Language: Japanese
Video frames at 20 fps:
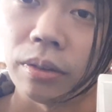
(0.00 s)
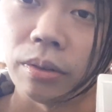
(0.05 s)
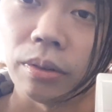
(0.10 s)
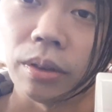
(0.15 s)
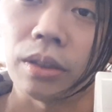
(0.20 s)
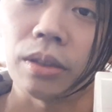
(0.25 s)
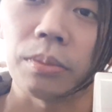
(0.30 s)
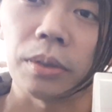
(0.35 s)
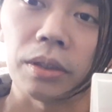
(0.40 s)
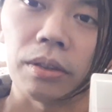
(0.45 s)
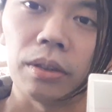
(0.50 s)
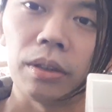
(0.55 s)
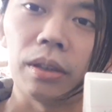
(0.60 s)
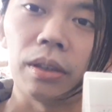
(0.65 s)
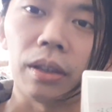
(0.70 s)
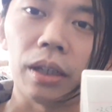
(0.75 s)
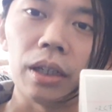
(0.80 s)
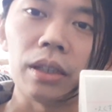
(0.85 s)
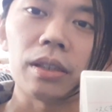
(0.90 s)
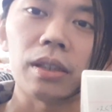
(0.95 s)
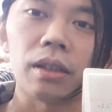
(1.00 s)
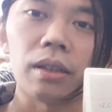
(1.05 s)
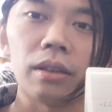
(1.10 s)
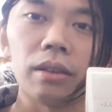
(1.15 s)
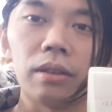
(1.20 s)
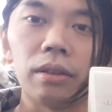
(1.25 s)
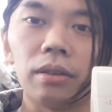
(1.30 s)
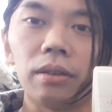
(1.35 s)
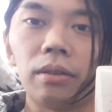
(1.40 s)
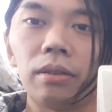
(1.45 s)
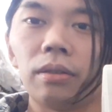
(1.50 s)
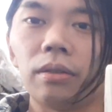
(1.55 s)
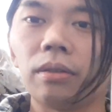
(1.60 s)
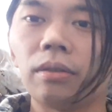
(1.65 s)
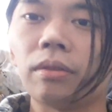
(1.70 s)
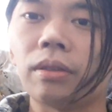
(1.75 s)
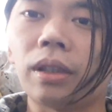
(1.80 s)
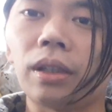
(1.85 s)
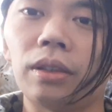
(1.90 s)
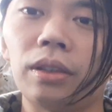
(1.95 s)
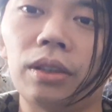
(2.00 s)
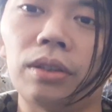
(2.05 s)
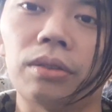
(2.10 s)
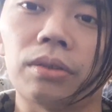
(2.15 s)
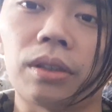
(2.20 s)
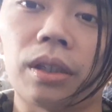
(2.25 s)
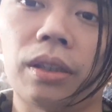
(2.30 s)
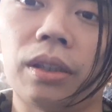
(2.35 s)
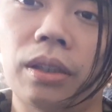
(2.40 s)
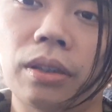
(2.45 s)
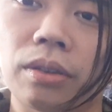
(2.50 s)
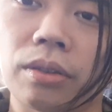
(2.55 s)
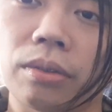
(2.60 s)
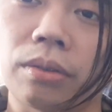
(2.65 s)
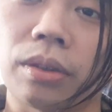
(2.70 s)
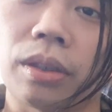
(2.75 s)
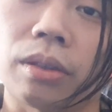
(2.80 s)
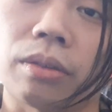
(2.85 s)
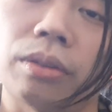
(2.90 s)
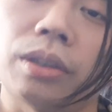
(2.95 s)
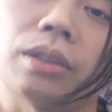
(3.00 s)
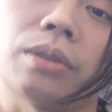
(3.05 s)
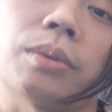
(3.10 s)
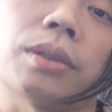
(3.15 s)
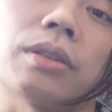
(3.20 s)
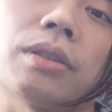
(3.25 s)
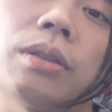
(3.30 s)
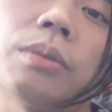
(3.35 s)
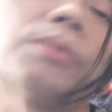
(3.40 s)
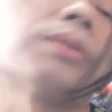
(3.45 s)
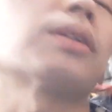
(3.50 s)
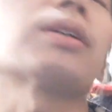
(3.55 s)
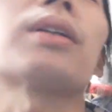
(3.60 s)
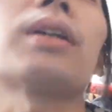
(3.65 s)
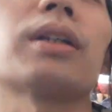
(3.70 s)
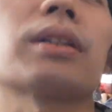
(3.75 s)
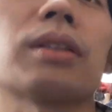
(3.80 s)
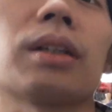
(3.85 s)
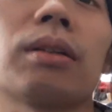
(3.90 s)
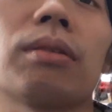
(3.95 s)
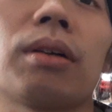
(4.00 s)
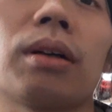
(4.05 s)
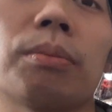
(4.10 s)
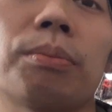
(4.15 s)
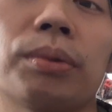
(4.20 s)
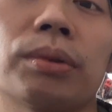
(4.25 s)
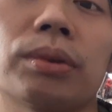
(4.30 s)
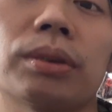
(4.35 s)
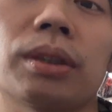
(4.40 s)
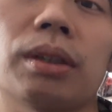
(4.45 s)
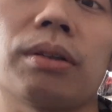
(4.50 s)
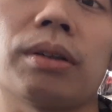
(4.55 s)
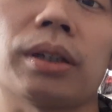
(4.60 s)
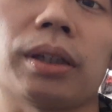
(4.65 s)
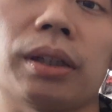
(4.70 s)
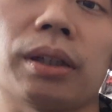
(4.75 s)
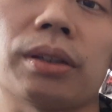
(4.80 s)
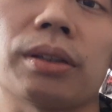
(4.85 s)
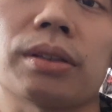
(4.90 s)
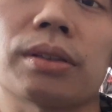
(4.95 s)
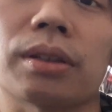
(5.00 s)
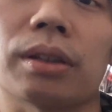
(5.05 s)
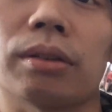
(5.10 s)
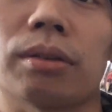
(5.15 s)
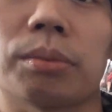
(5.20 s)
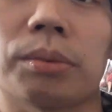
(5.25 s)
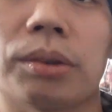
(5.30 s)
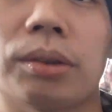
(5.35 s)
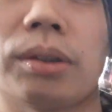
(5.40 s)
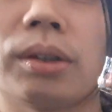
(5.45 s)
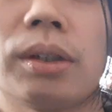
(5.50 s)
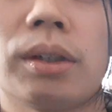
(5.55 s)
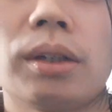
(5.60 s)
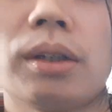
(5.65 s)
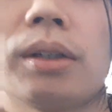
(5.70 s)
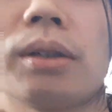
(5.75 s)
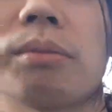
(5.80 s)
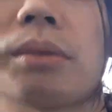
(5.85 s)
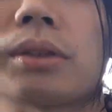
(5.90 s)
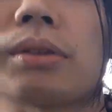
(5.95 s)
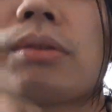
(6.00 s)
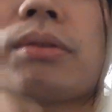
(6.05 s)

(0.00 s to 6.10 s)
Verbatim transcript: クリスマスに解散ね、23人するでクリスマスイブに解散を発表したわけなんですけども、まあそ